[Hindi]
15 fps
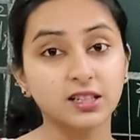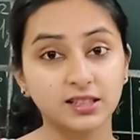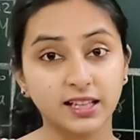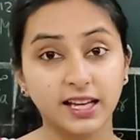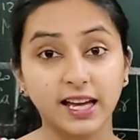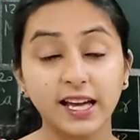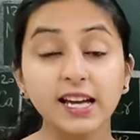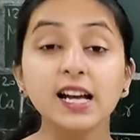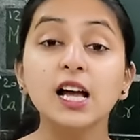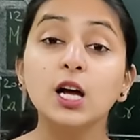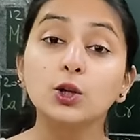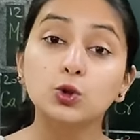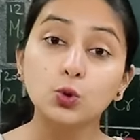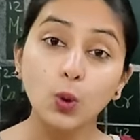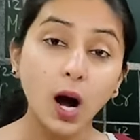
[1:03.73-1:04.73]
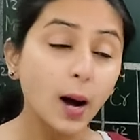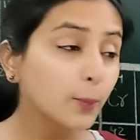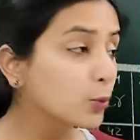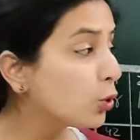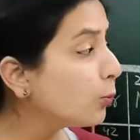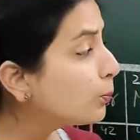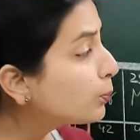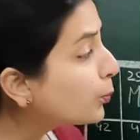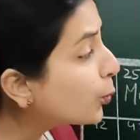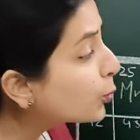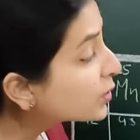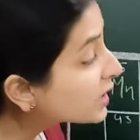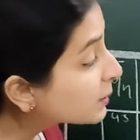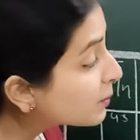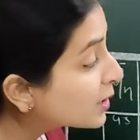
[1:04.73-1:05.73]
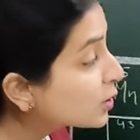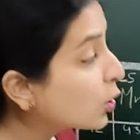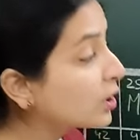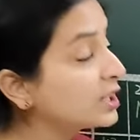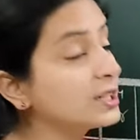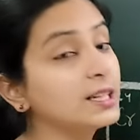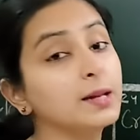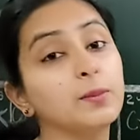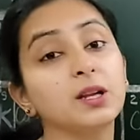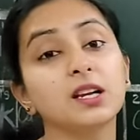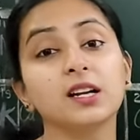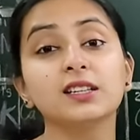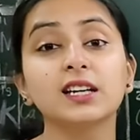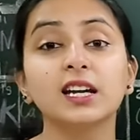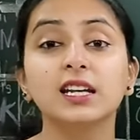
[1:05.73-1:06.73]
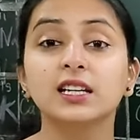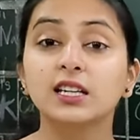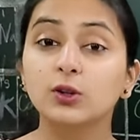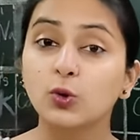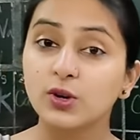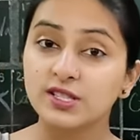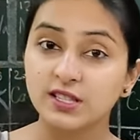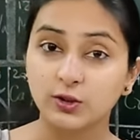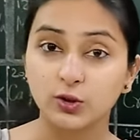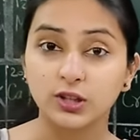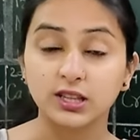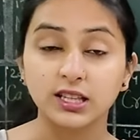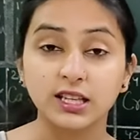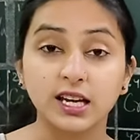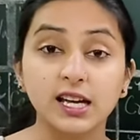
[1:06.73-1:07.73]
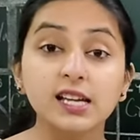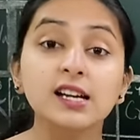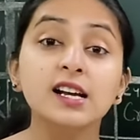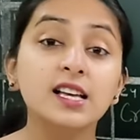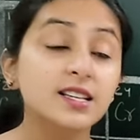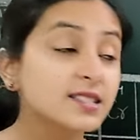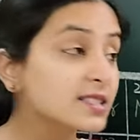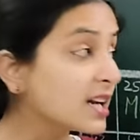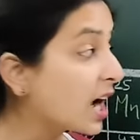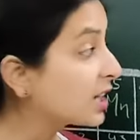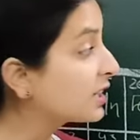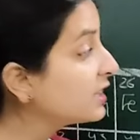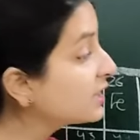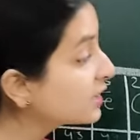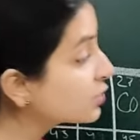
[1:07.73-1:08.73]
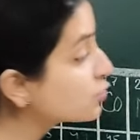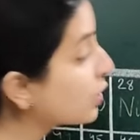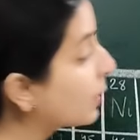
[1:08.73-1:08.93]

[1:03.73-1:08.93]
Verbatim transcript: करते हैं तो आपको पूरी पीरियोडिक टेबल लर्न करने की कोई जरूरत सकती है स्टार्टिंग के जो